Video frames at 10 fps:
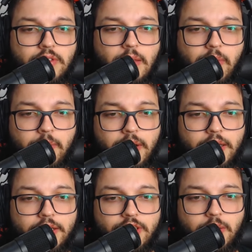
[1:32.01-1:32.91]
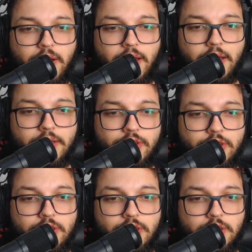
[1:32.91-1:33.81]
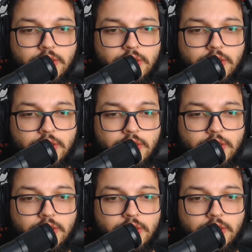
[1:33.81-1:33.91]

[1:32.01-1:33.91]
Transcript: tem pra Brenda é chamar ela de.